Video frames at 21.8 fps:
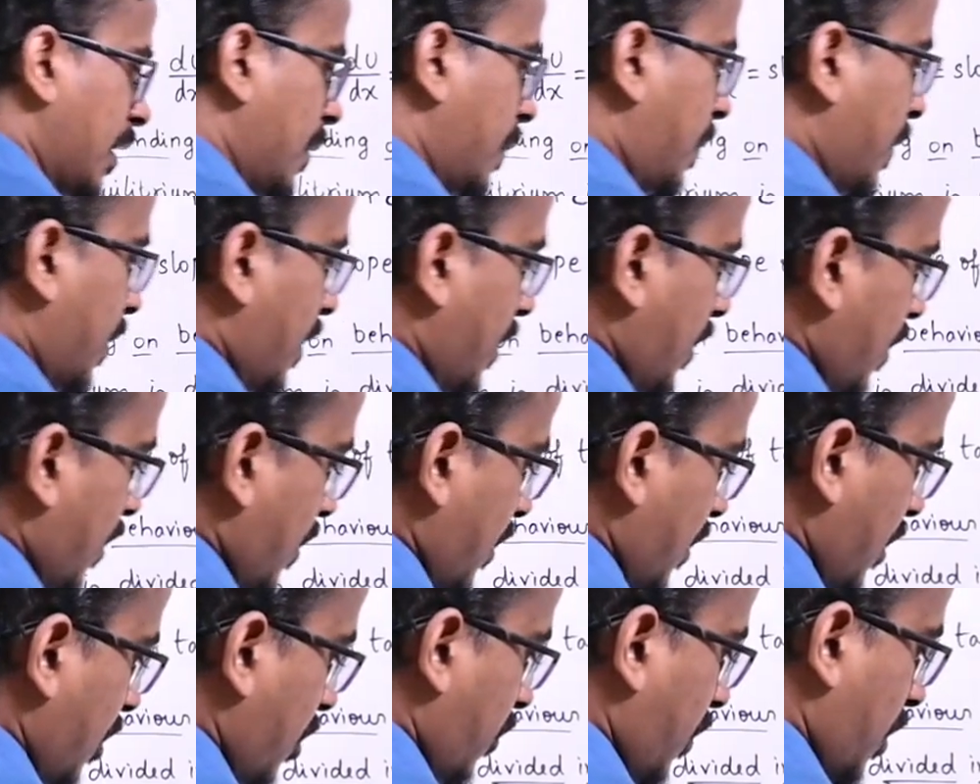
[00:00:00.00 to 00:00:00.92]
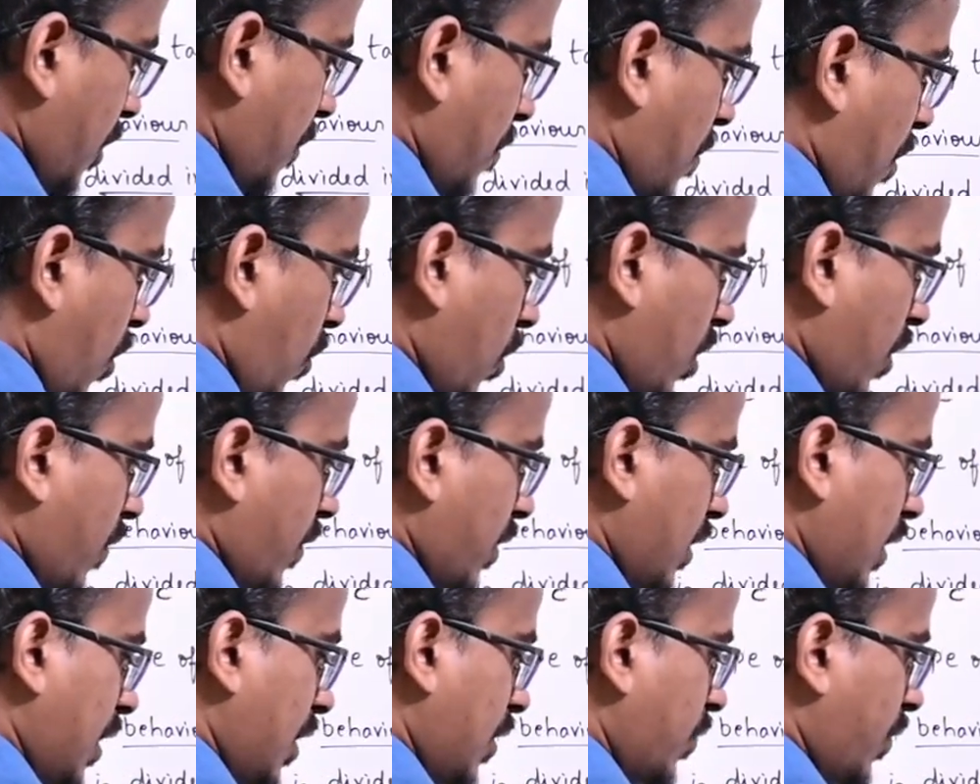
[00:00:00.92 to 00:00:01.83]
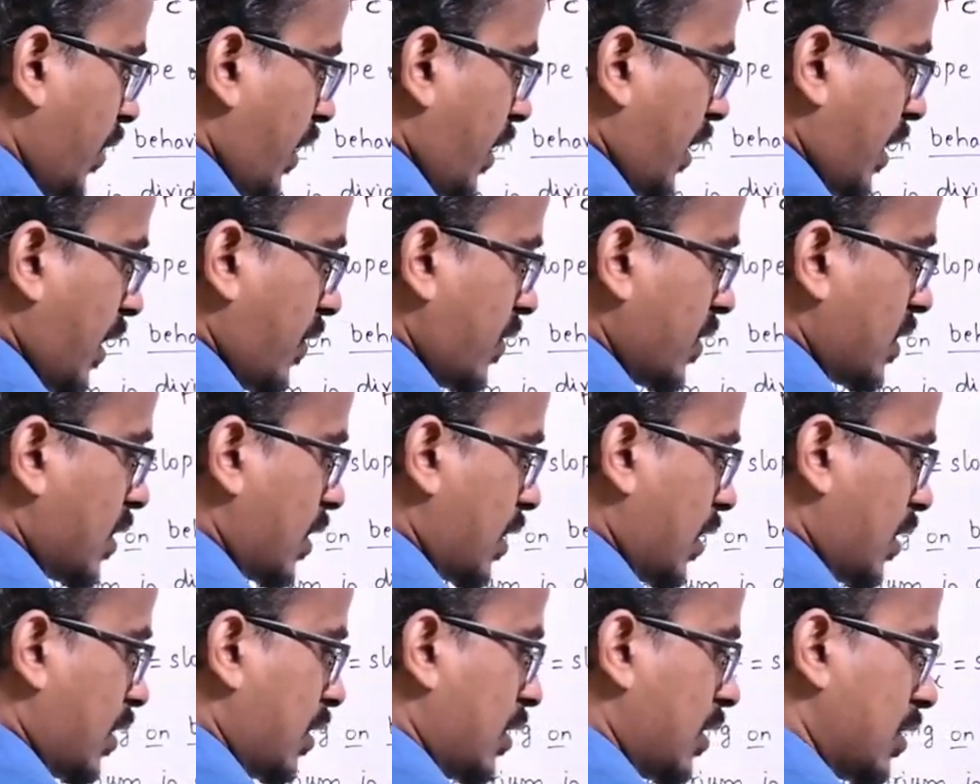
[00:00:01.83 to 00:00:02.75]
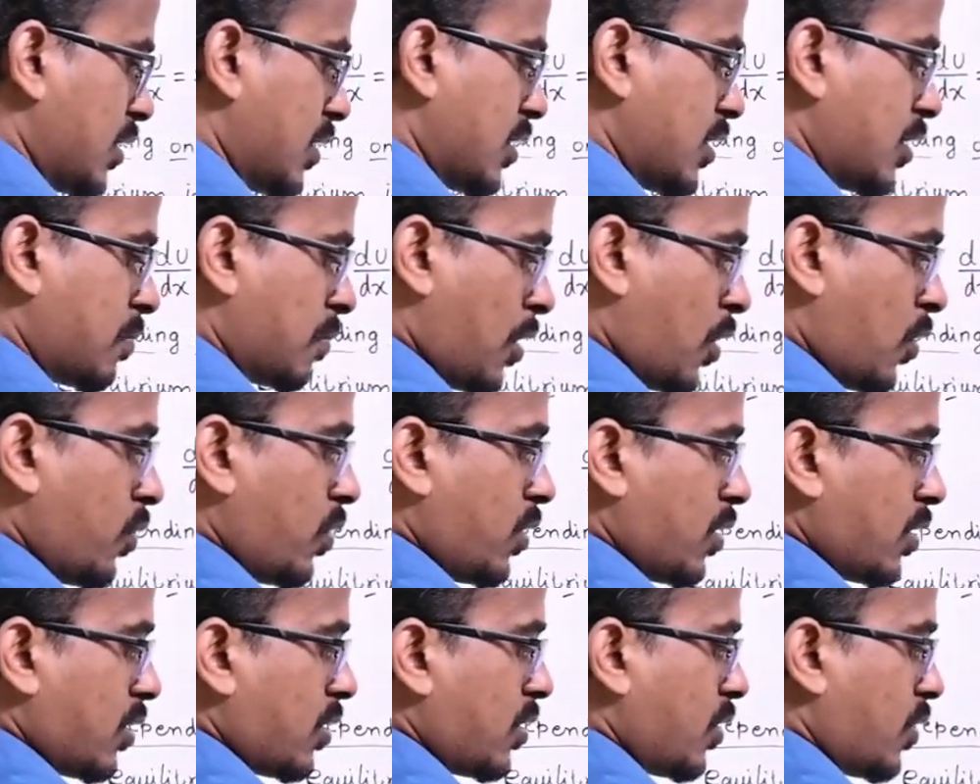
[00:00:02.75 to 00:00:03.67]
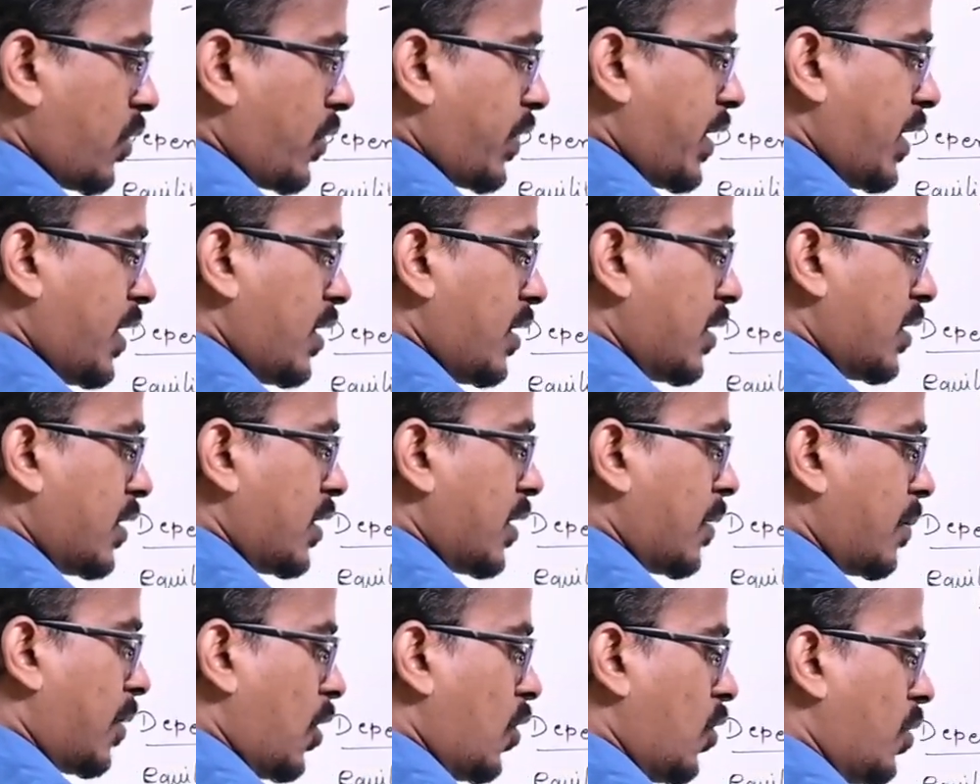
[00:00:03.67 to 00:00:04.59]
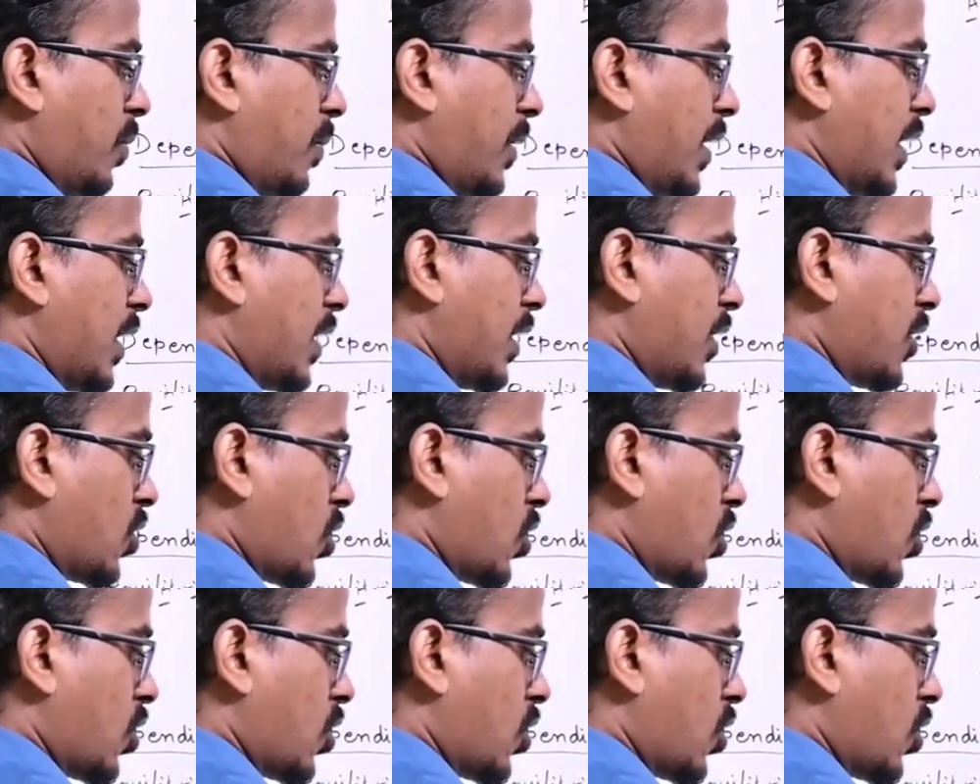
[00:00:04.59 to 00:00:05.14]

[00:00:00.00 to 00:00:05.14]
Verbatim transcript: இப்போ இது வந்து பவுலை வந்து இன்வெர்ட்டடாக வச்சுருக்கேன் திஸ் இஸ் பவுல் ஓகே இந்த பவுல் மேலே